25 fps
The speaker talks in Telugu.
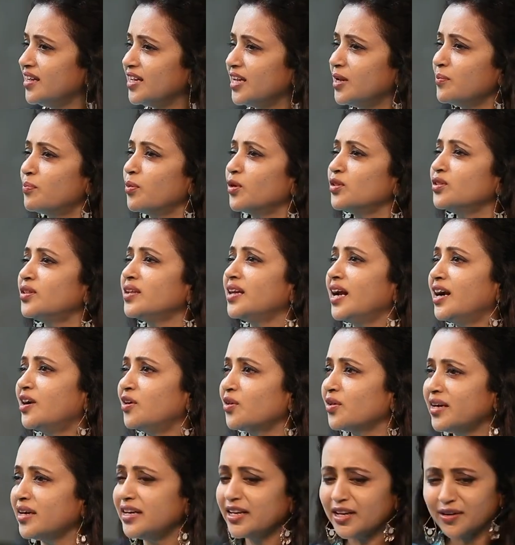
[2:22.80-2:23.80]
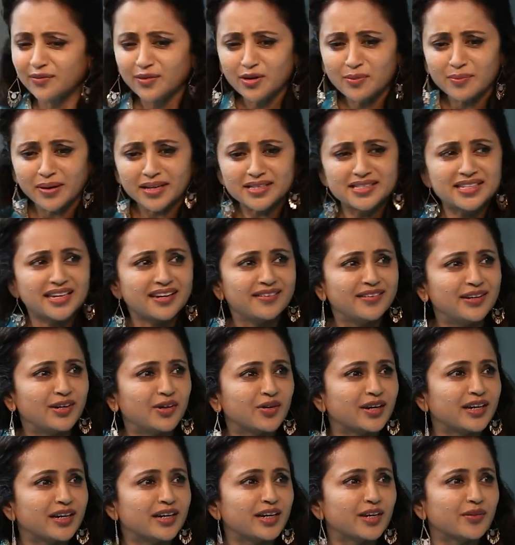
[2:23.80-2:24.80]
నేను పొద్దున్న అటోకి ఇంటర్వ్యూ మధ్యాహ్నం
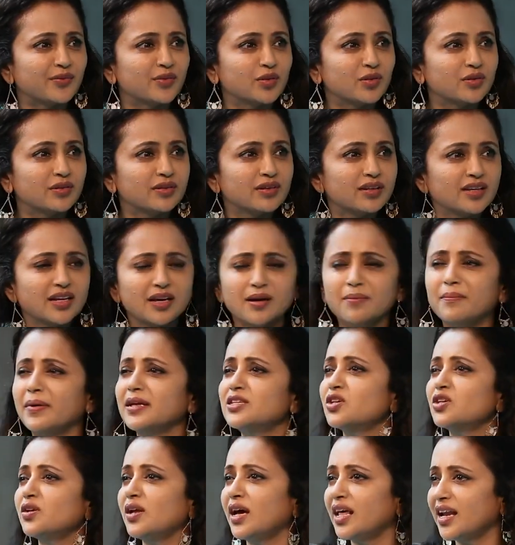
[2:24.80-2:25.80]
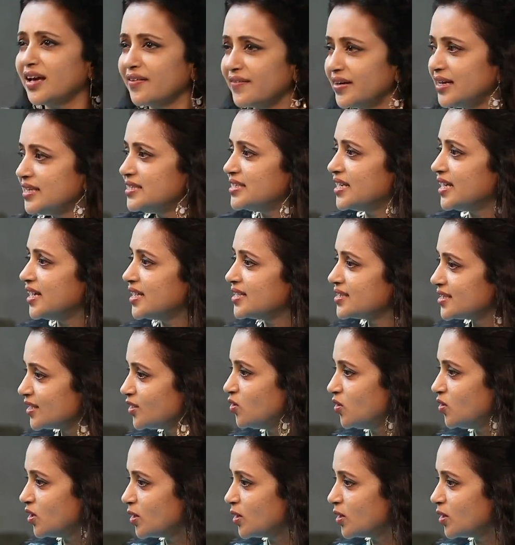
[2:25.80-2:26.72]
ఇటోకి ఇంటర్వ్యూ మధ్యలో అలా వెళ్ళి జేఆర్సీలో